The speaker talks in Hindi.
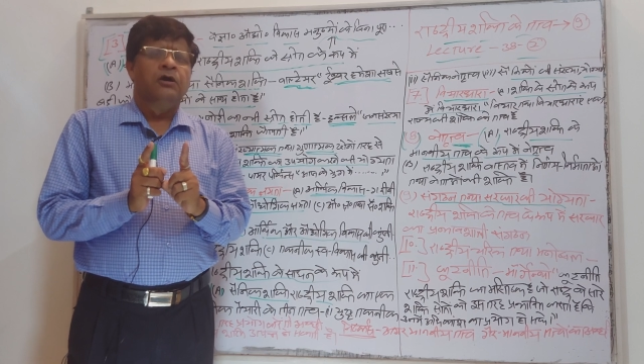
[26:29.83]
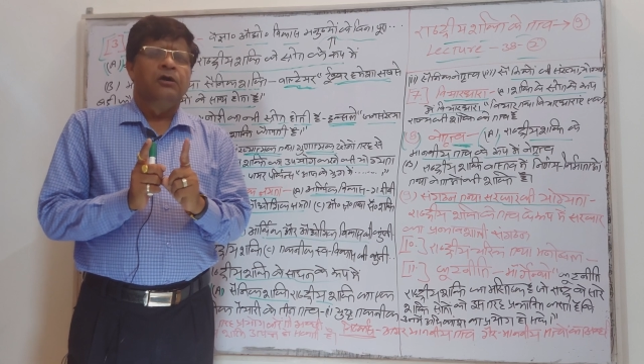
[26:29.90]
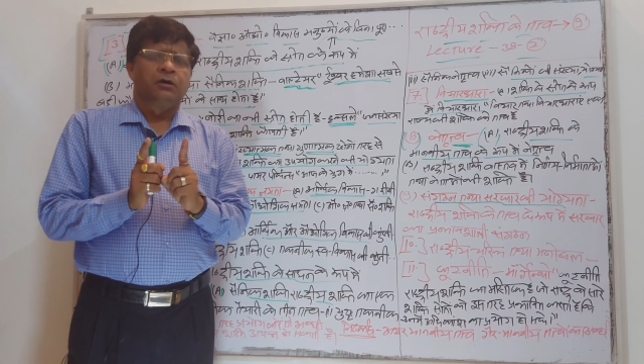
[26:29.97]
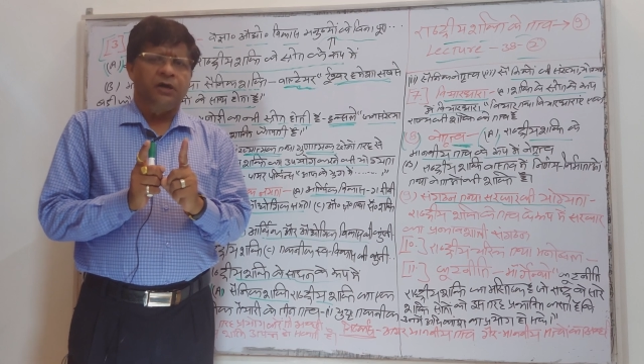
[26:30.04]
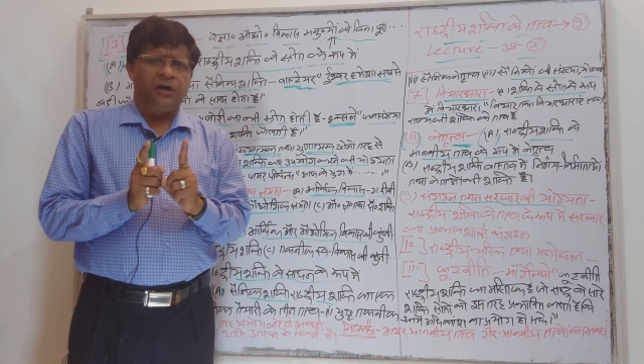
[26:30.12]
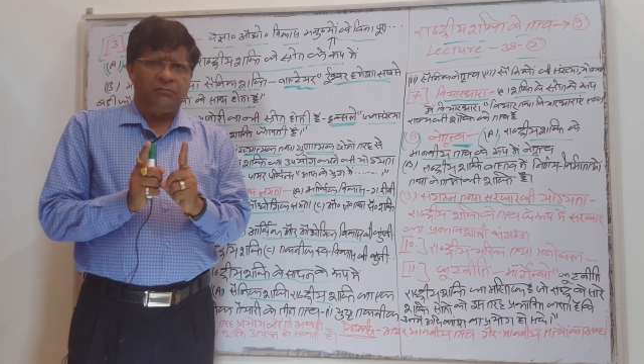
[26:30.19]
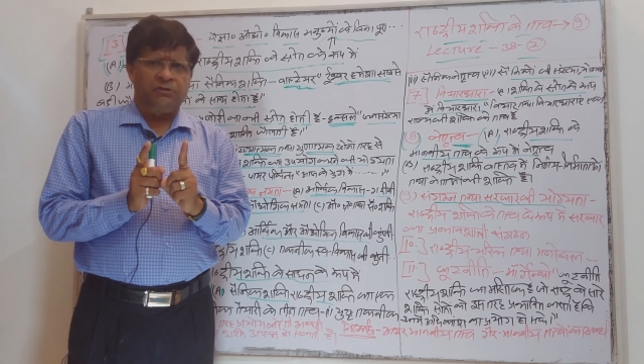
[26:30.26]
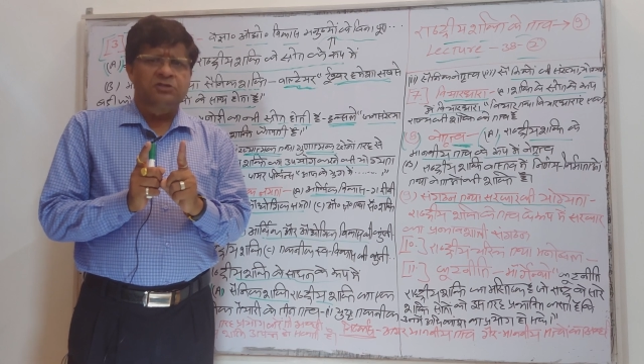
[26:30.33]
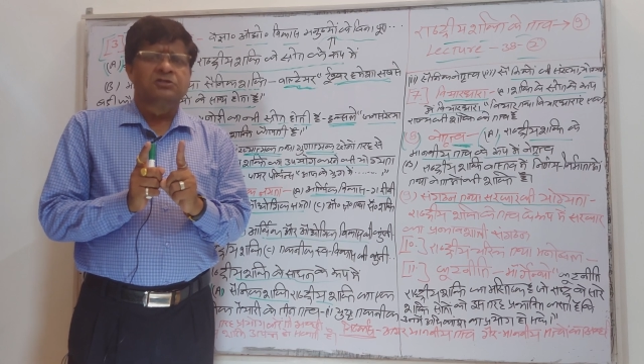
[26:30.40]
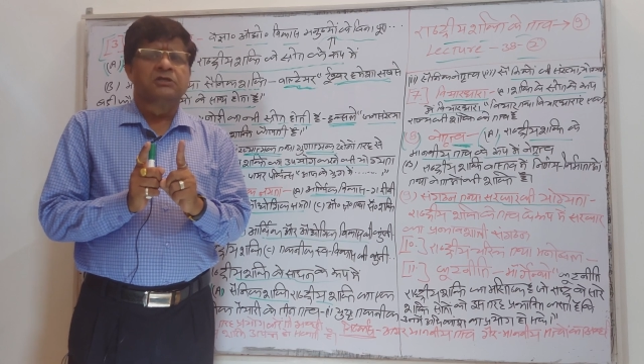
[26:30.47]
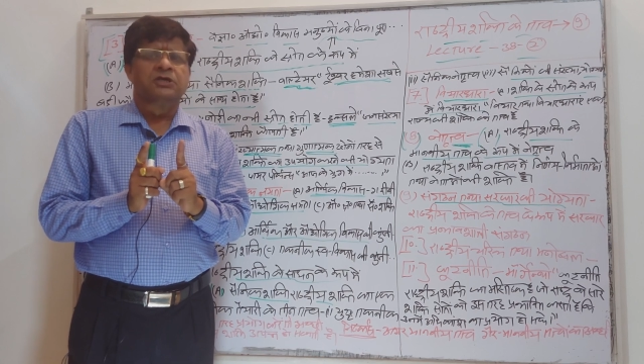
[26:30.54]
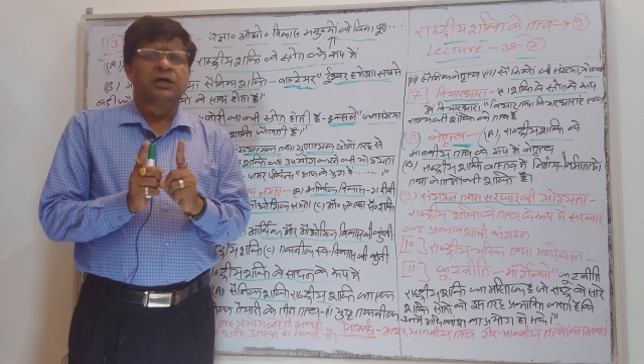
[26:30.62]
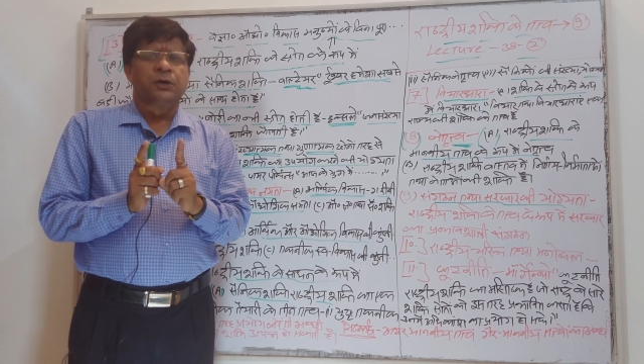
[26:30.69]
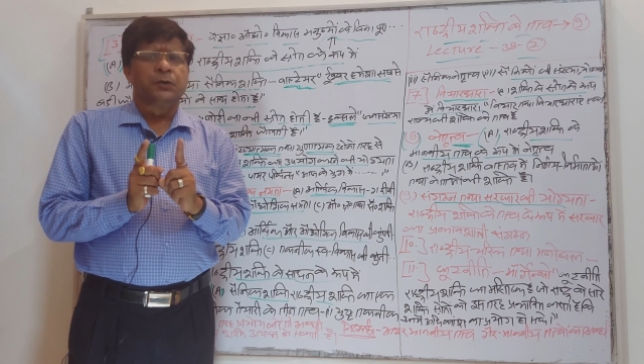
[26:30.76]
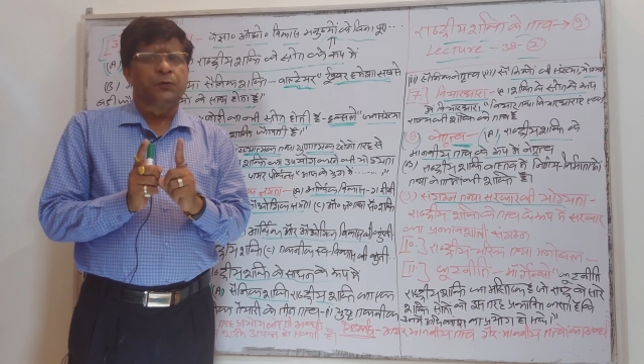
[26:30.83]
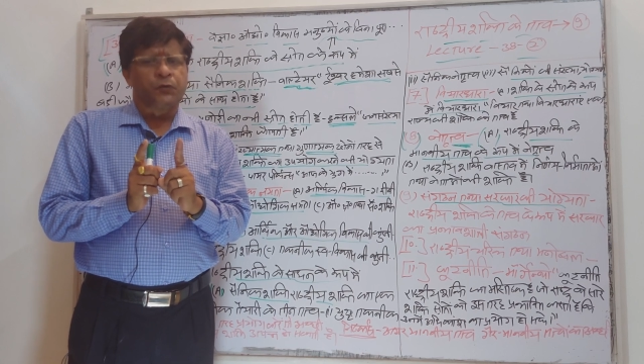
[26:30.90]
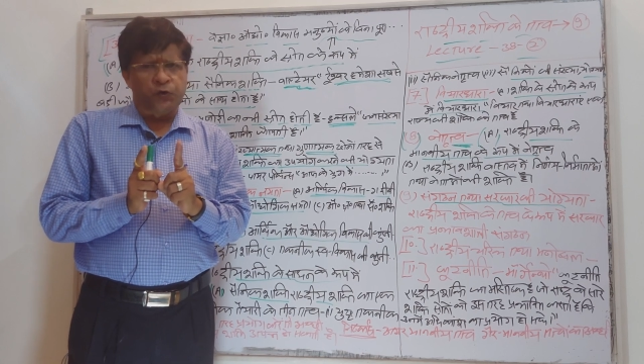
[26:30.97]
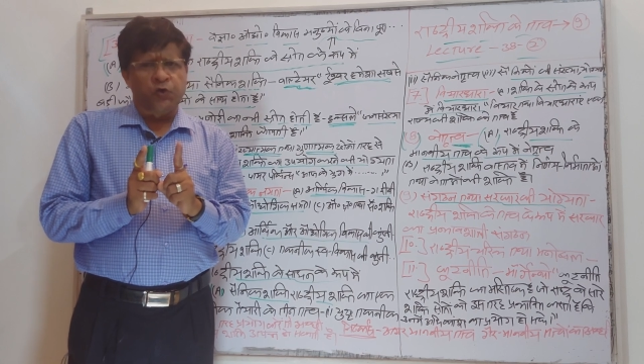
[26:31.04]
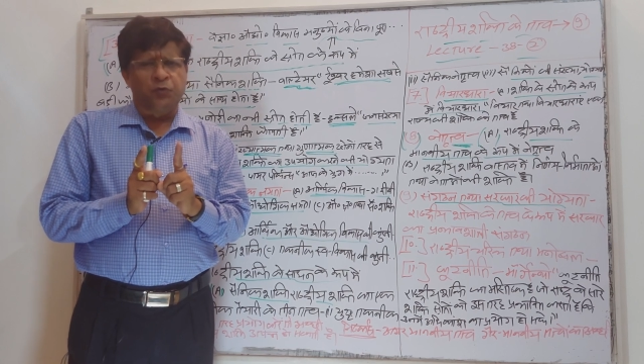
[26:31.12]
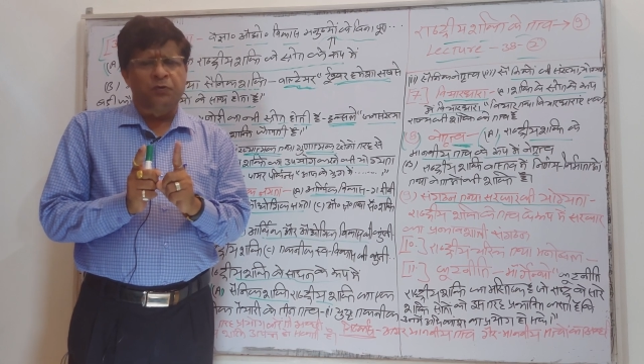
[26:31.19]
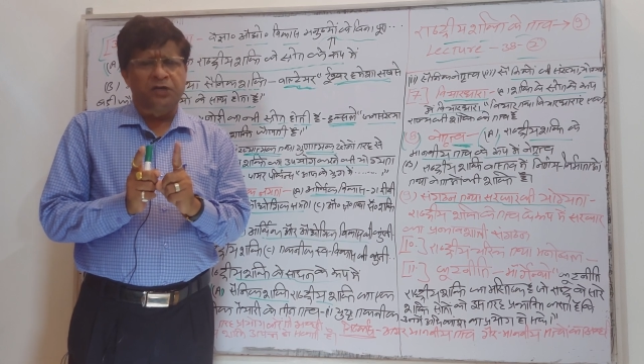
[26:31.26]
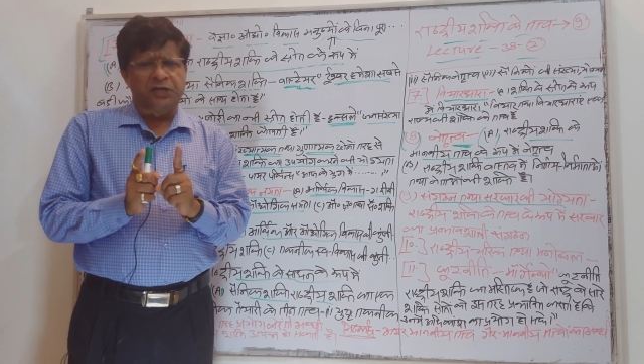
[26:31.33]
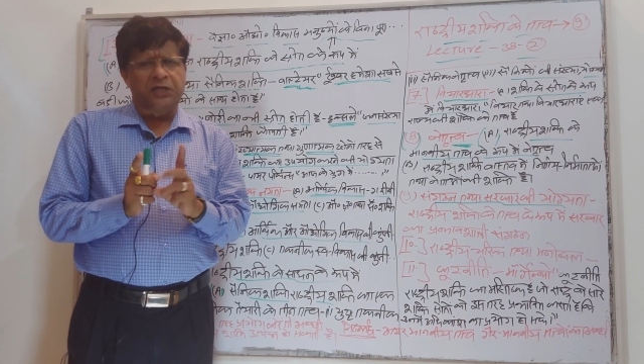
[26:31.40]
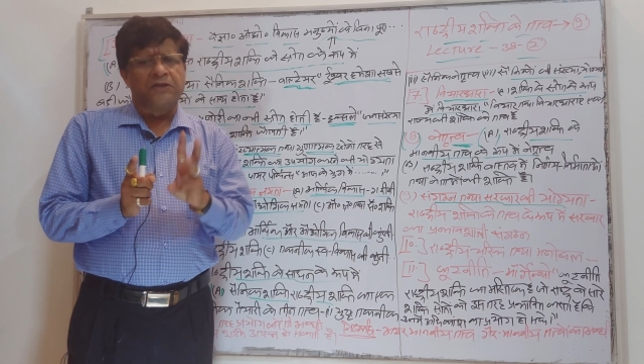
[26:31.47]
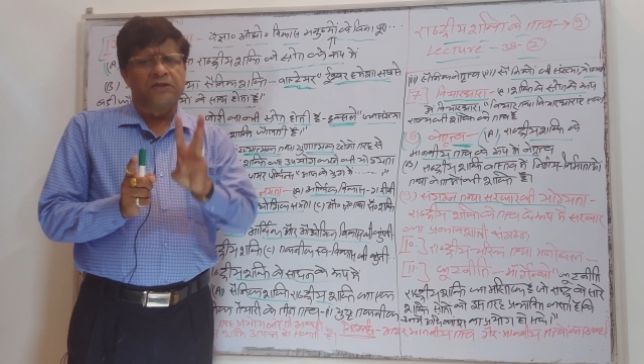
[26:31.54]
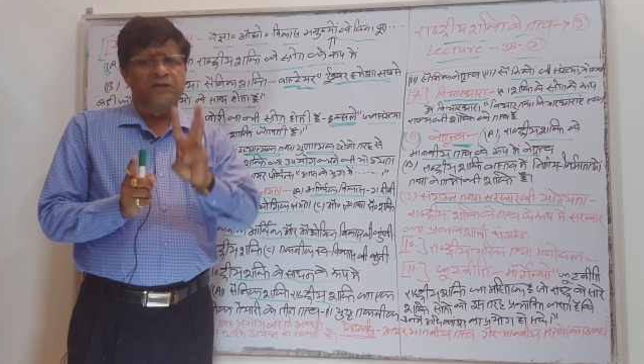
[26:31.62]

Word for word: कोलम्बिस तथा उल्फ ने